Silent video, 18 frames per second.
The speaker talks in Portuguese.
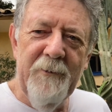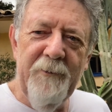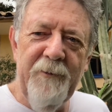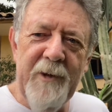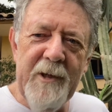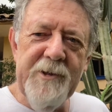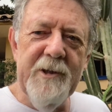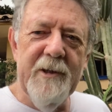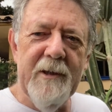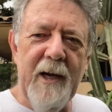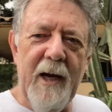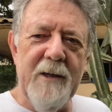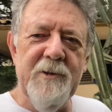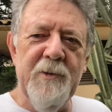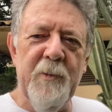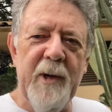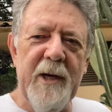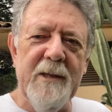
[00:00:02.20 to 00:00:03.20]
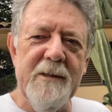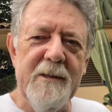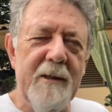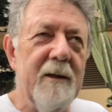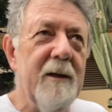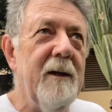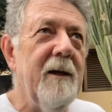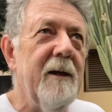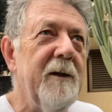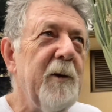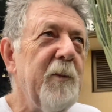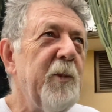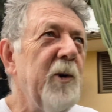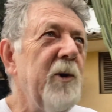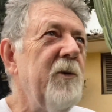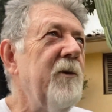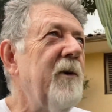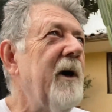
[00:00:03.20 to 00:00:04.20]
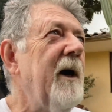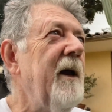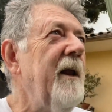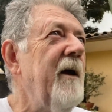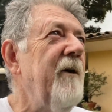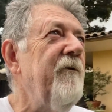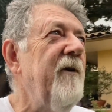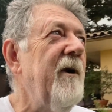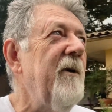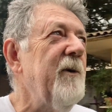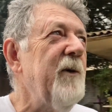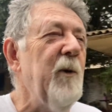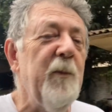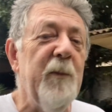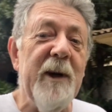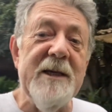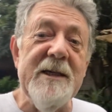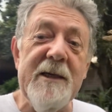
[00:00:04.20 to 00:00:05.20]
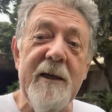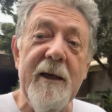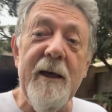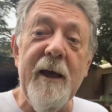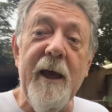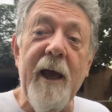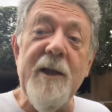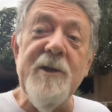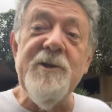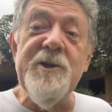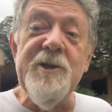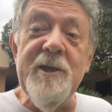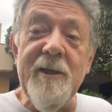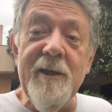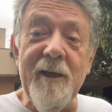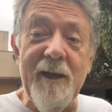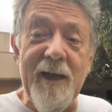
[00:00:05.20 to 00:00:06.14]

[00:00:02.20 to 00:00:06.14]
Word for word: Fim de tarde em Brasília, depois de um carnaval que eu passei quietinho em